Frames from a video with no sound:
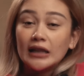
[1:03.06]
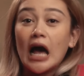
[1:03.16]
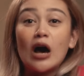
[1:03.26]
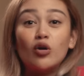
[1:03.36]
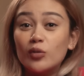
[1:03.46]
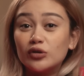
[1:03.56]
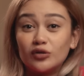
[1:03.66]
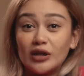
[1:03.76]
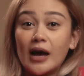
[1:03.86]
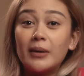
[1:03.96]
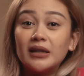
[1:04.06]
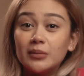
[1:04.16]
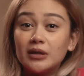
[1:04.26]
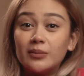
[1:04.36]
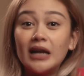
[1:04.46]
nggak tahu mau syuting apa
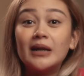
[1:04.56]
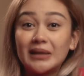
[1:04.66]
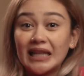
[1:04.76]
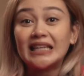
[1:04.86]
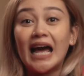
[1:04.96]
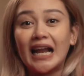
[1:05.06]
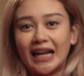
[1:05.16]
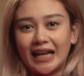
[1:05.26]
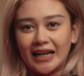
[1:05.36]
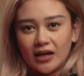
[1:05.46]
tiba-tiba ada pertanyaan